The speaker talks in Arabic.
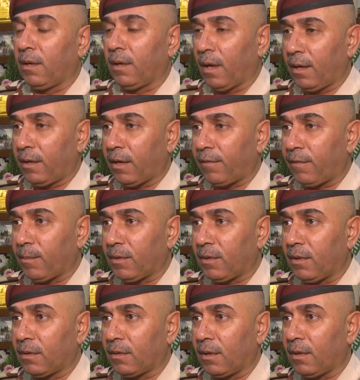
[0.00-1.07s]
ولأهلنا في
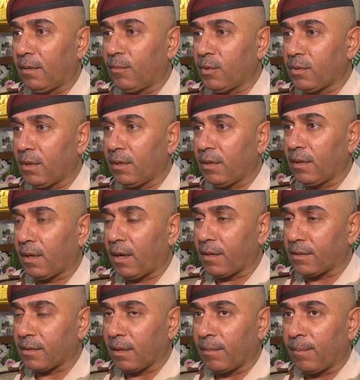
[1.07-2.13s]
مدينة الموصل
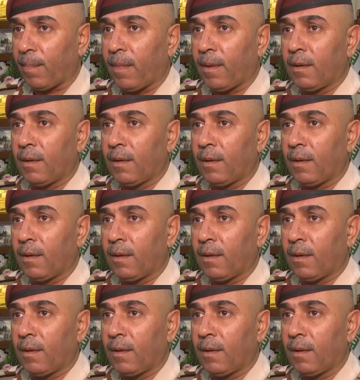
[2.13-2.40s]
خاصة